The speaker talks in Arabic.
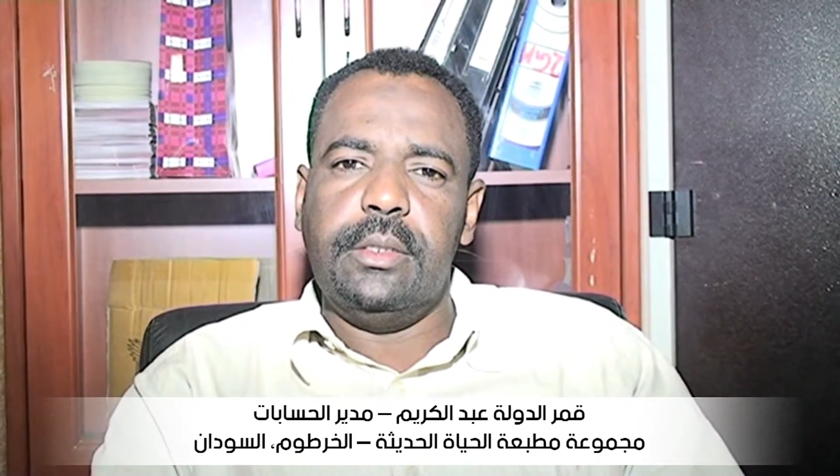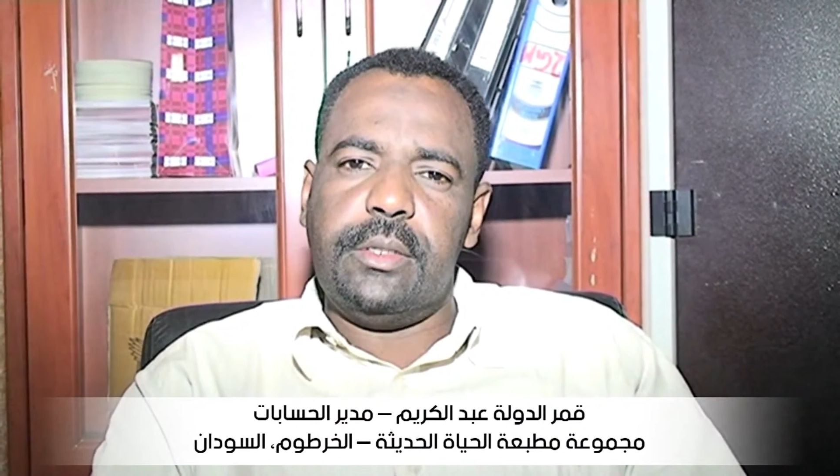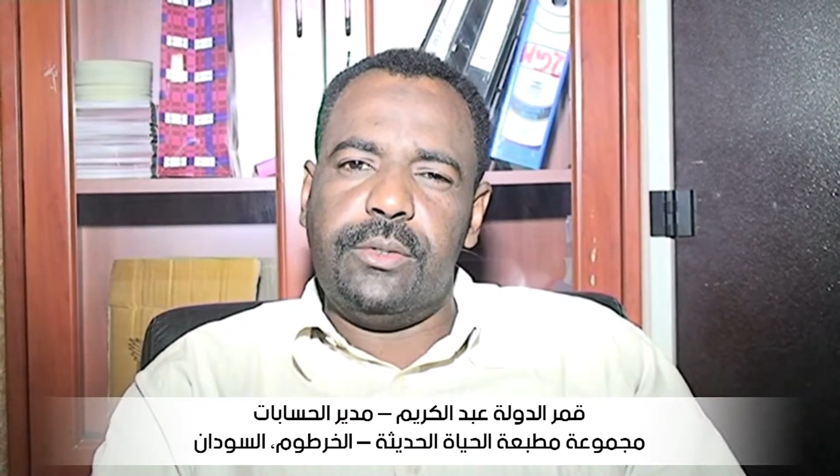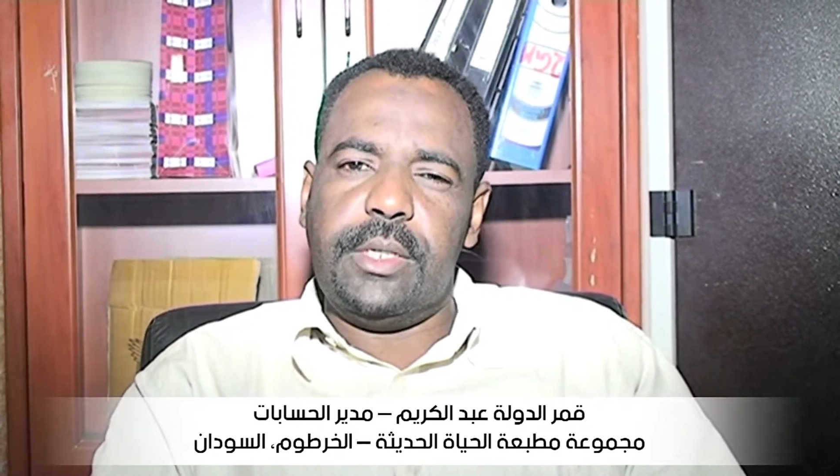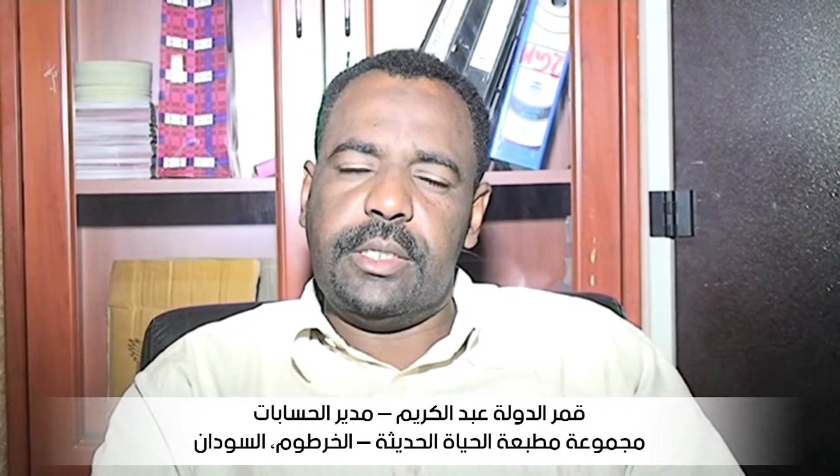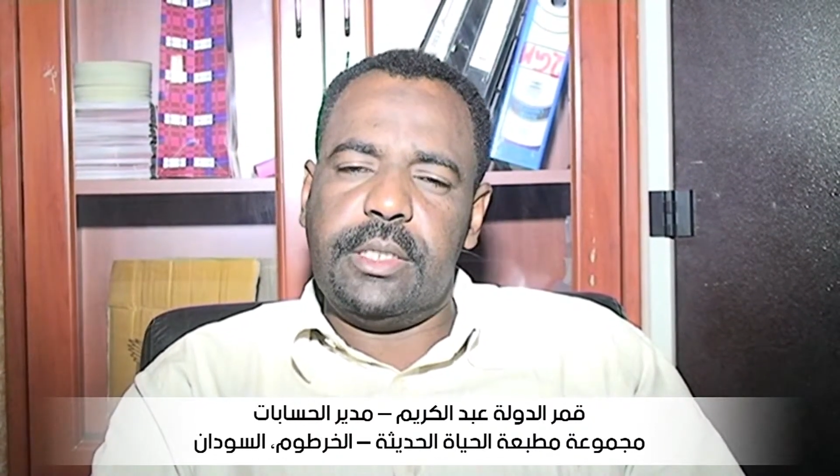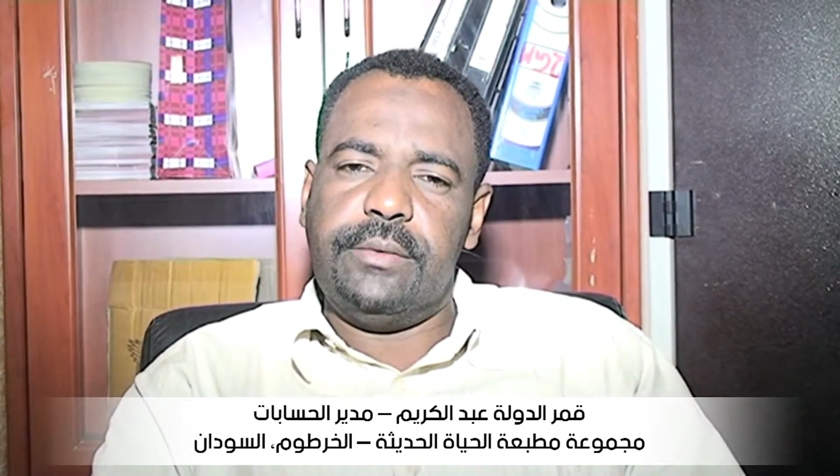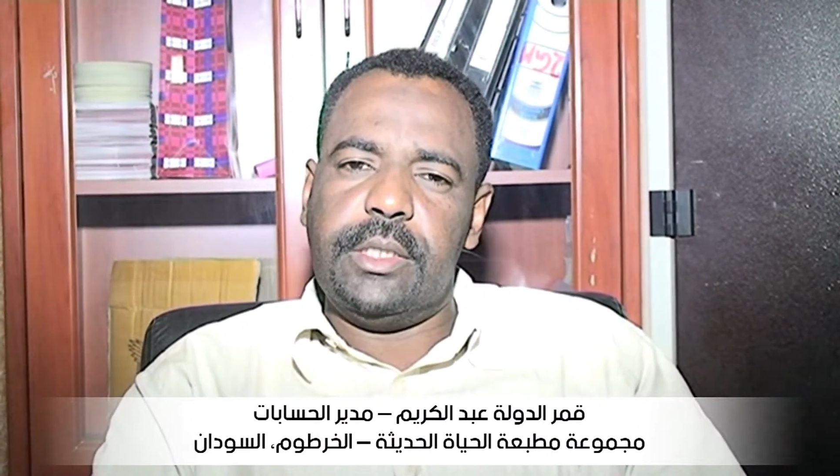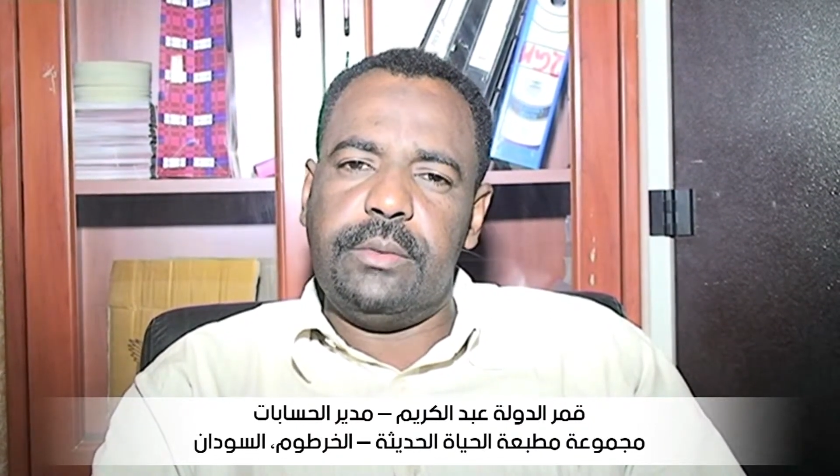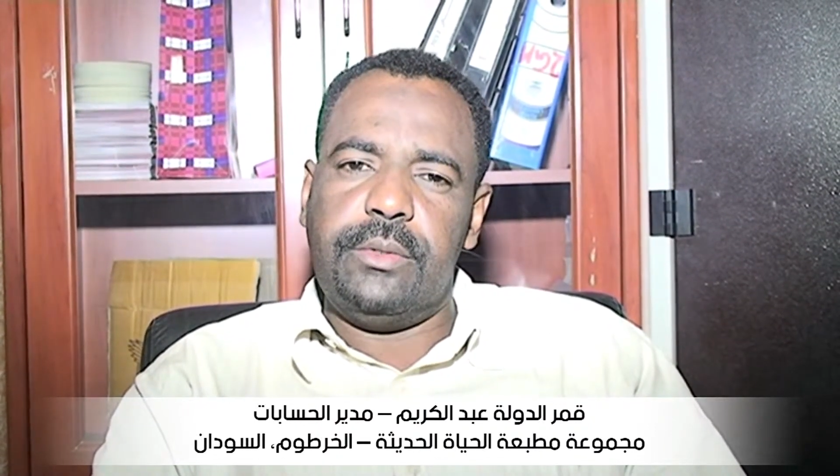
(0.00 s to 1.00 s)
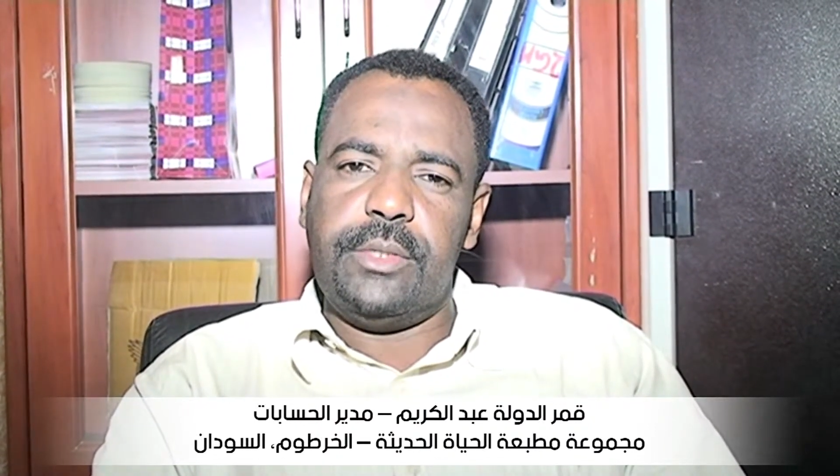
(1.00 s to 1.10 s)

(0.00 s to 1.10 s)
واستفدنا منه